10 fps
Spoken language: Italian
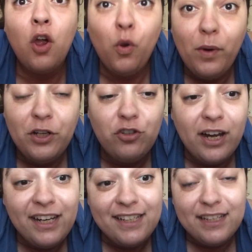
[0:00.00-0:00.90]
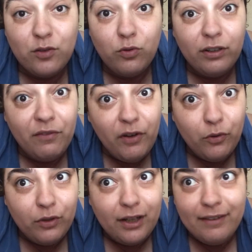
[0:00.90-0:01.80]
Quindi giocare nel Sassuolo nel
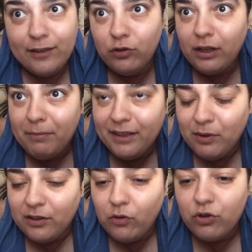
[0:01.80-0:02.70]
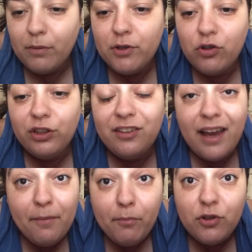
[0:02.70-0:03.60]
Verona è totalmente un'altra cosa. Ha bisogno di
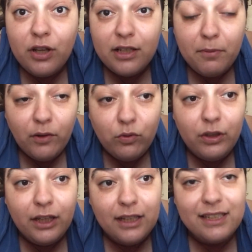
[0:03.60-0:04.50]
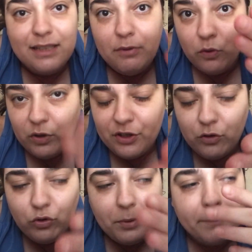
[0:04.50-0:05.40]
tempo sia Spadori che Simeone,
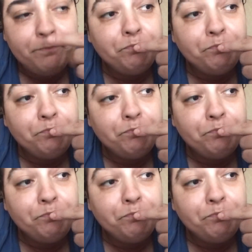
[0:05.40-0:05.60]
secondo me.